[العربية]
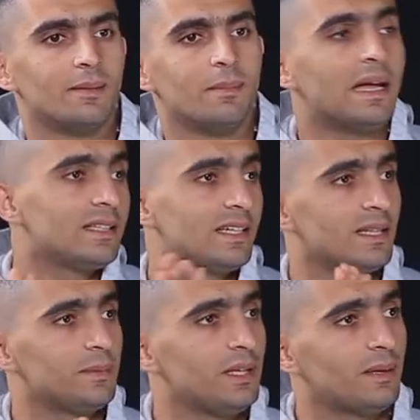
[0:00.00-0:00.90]
بعد
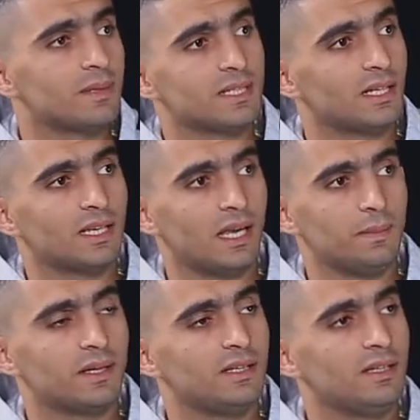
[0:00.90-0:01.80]
كده بيجي مثلا
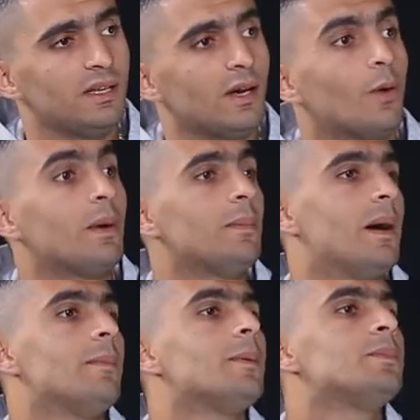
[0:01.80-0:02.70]
لعيبه جديده عقبال
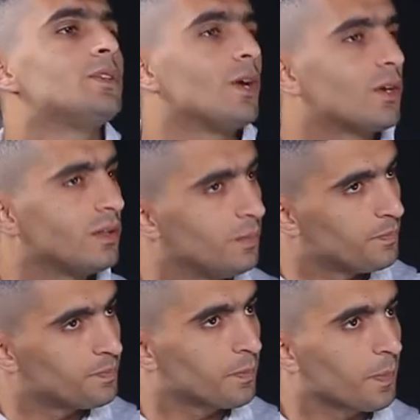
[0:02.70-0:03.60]
بقى ما بنتاقلم
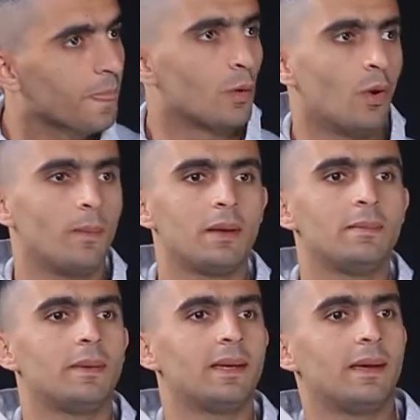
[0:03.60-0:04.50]
وعقبال
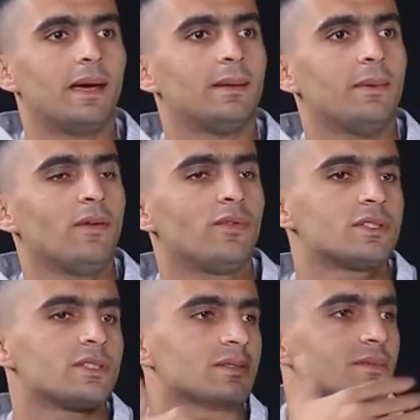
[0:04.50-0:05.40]
ما انا
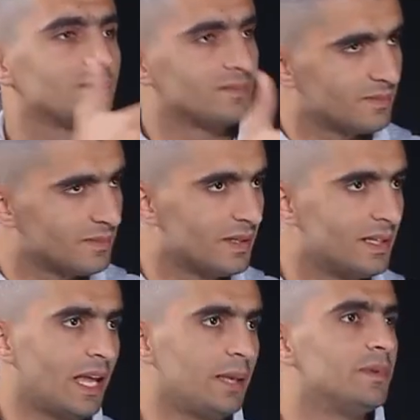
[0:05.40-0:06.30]
بحفظ
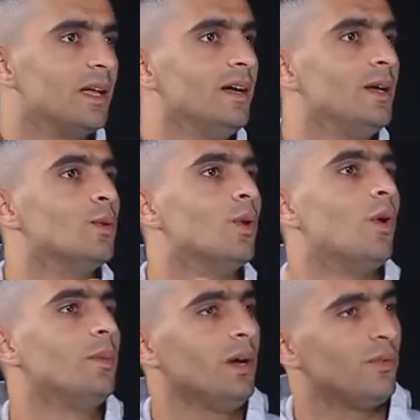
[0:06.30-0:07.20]
اللعيب ده
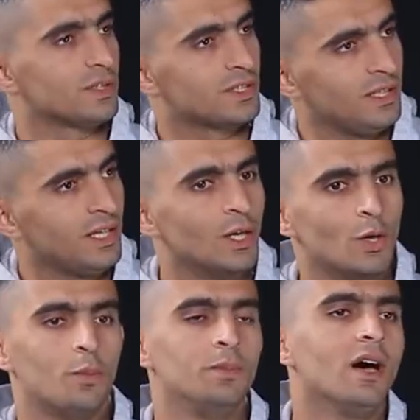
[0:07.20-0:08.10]
وهو بيحفظني
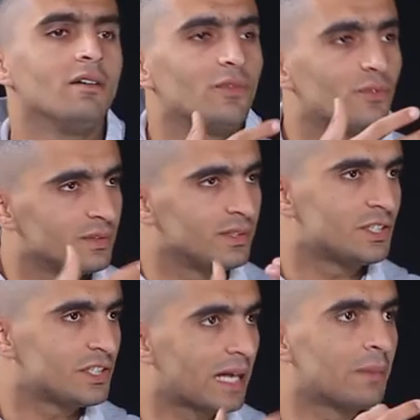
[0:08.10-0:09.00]
وبنعرف
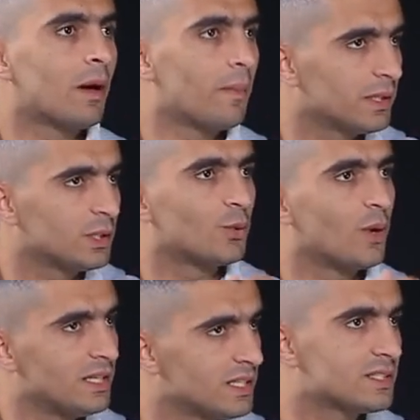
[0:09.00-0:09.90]
نشتغل مع بعض
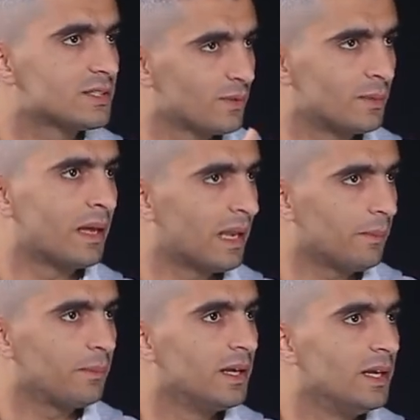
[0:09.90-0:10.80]
كويس في
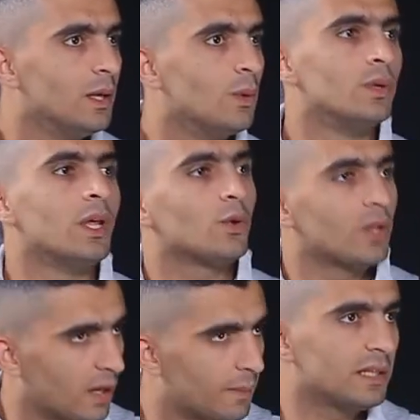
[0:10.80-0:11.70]
الملعب وناخد
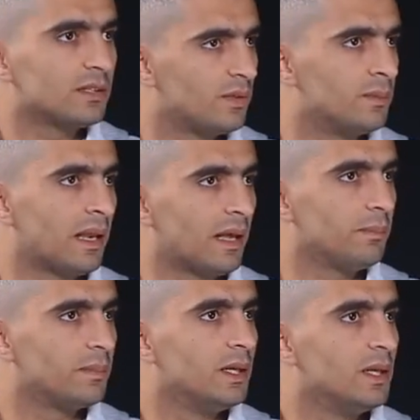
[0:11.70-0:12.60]
على بعض في الملعب
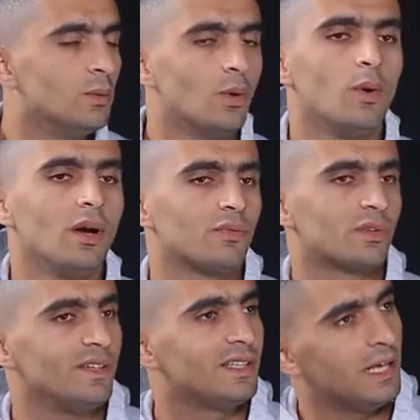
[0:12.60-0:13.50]
وهو يعرف
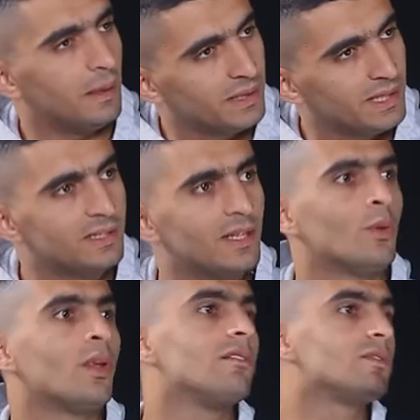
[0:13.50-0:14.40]
طريقه لعبي جدا
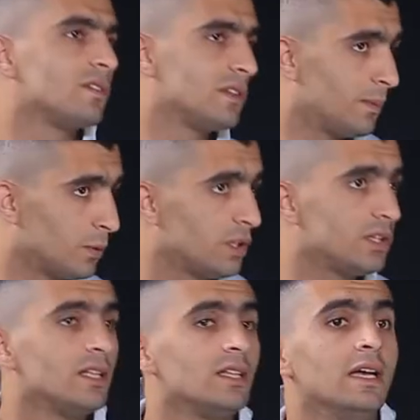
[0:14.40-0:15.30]
وانا اعرف طريقه لعبه
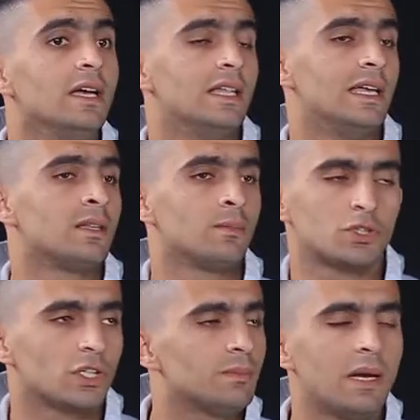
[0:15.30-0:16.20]
جدا لان
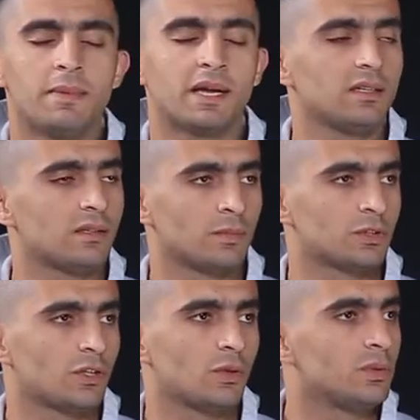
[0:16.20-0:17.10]
الماتشات مهما كانت
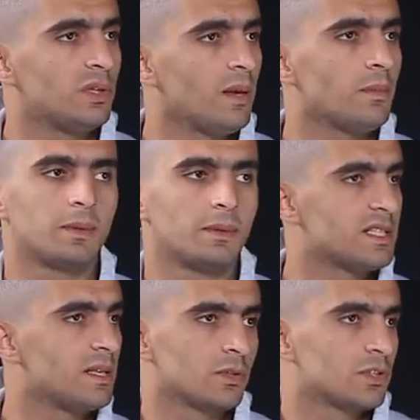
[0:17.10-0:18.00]
الماتشات الوديه ما تبقاش
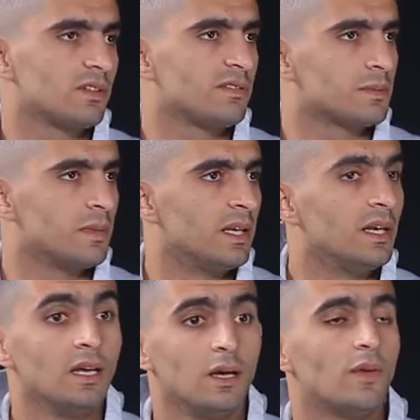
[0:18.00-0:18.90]
زي الماتشات الرسميه
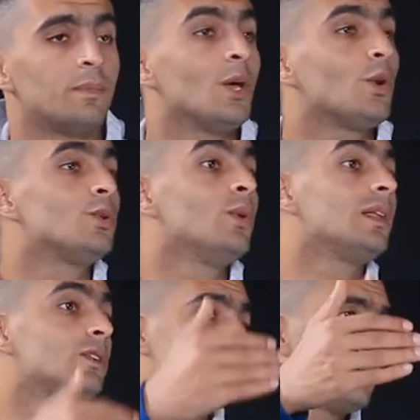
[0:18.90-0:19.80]
فبناخد
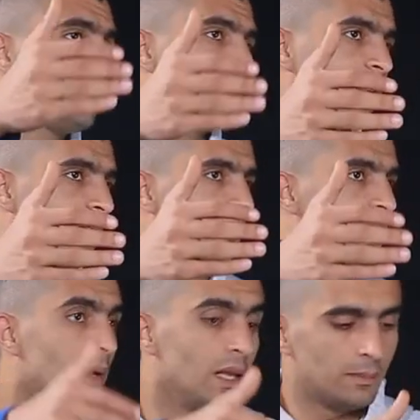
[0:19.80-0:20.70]
وقت عقبال ما نتاقلم
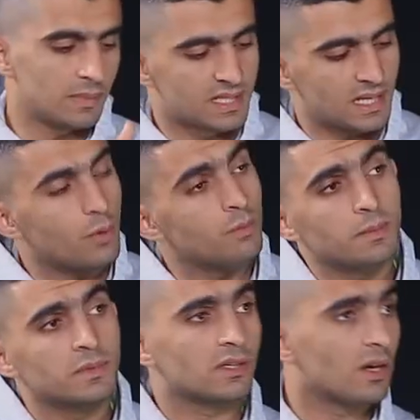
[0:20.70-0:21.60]
بس اول ما
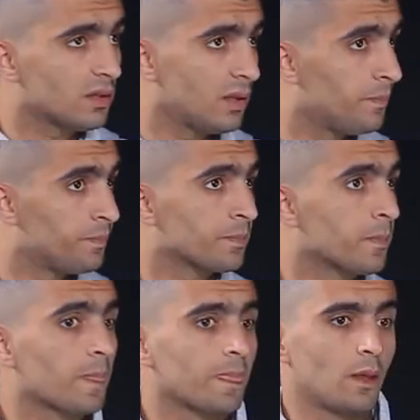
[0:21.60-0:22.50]
بنتاقلم
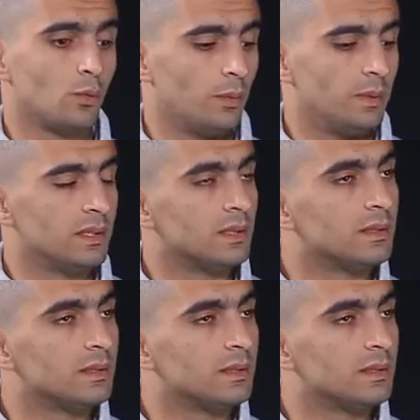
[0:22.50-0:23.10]
وبن